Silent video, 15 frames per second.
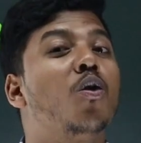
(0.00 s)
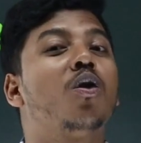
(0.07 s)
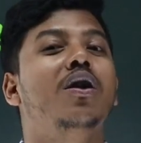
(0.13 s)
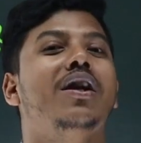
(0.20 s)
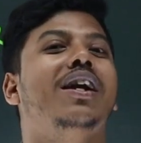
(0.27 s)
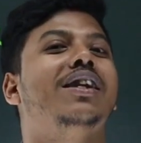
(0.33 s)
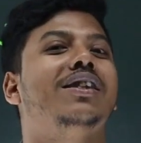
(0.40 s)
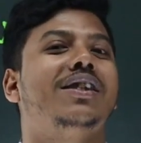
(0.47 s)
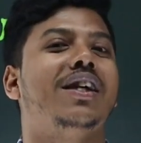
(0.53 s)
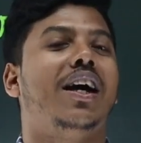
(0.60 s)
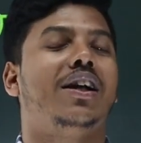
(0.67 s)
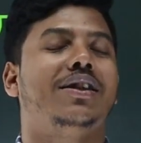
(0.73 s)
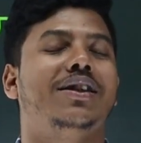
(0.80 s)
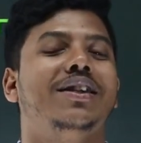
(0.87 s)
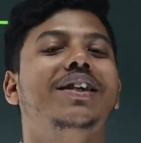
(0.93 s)
কোন টেন্সে
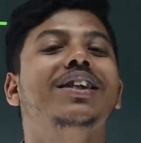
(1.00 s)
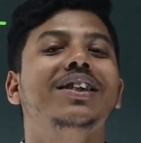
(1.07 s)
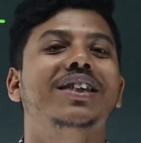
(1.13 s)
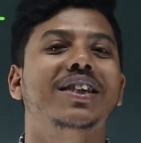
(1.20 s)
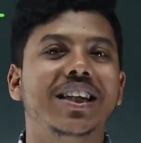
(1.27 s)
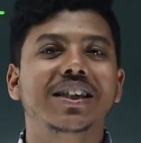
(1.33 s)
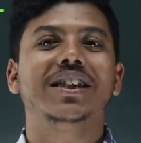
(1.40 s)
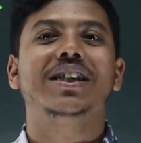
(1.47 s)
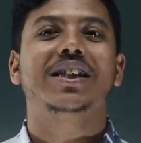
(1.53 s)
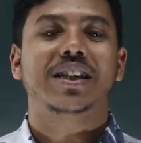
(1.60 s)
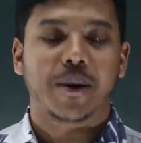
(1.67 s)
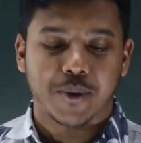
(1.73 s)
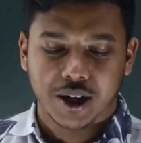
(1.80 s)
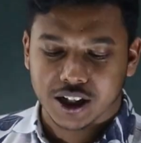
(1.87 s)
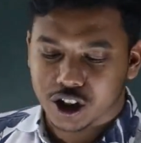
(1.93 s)
আছে সেই জিনিসটা
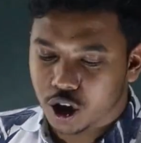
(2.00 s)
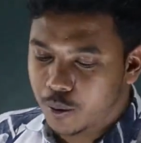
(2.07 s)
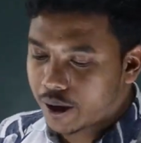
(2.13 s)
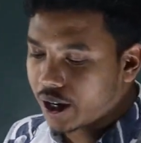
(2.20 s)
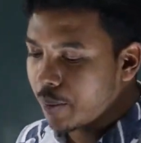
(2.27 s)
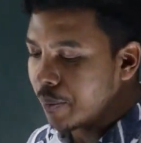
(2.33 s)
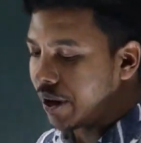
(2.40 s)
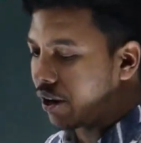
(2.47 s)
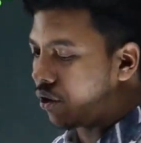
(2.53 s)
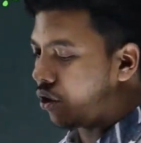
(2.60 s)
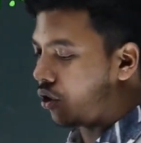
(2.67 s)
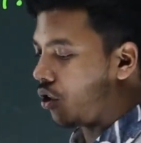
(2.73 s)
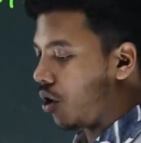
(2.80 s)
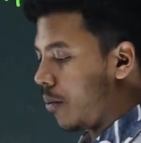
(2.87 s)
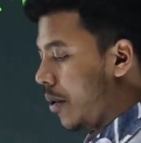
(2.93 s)
আমাকে সবার আগে বের
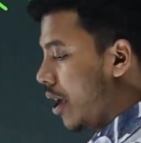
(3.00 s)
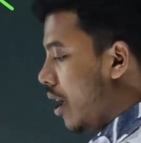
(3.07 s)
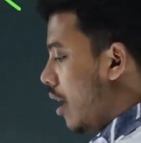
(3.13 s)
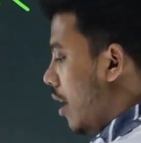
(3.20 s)
করতে হবে